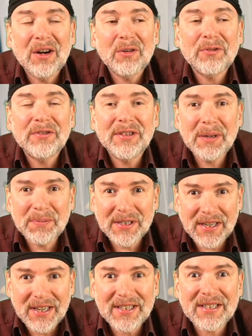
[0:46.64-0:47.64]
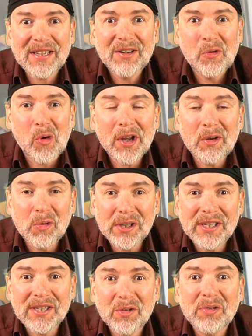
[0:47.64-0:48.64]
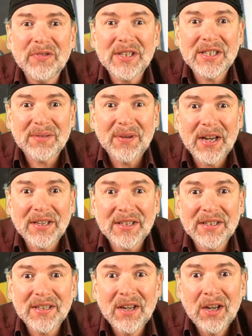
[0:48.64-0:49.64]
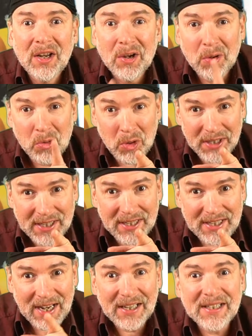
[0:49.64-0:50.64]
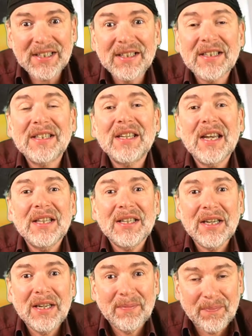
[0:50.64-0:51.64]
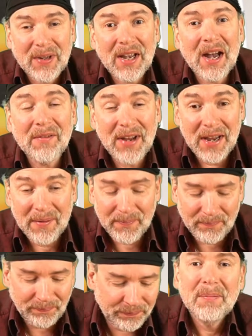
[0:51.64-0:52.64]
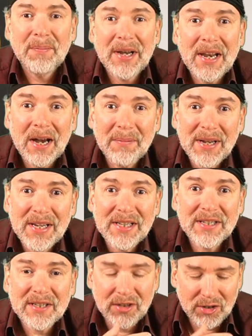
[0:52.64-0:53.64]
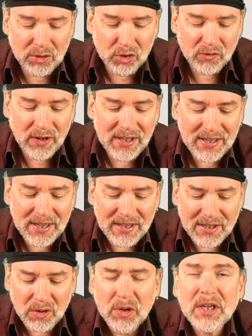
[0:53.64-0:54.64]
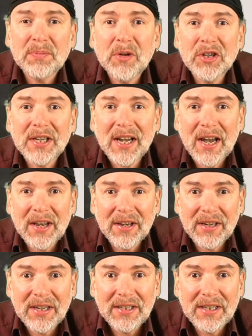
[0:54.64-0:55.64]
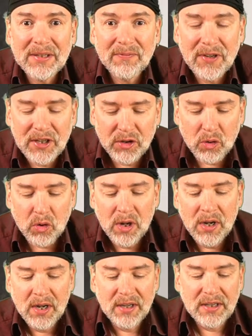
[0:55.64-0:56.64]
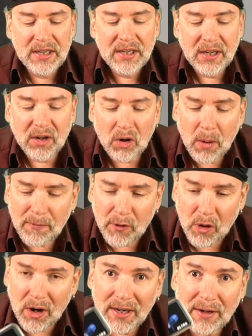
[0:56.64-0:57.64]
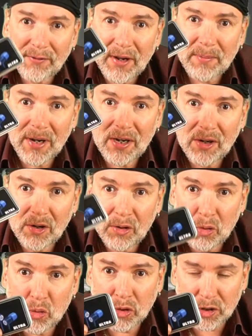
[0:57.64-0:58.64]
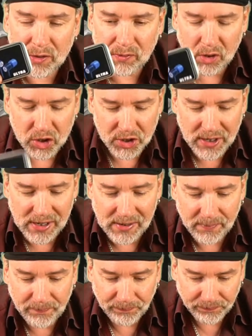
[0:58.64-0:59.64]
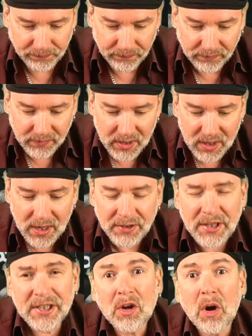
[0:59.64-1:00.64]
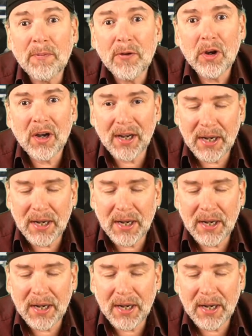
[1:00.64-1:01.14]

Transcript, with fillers: auf Tipps, Tricks, Kurioses und Wissenswertes. Kurz gesagt, TTKW. Mein Name ist Zusch Zuschwinzens und ich möchte gerne in diesem Video die Kopfhörer der Firma Ludus vorstellen. Diese Kopfhörer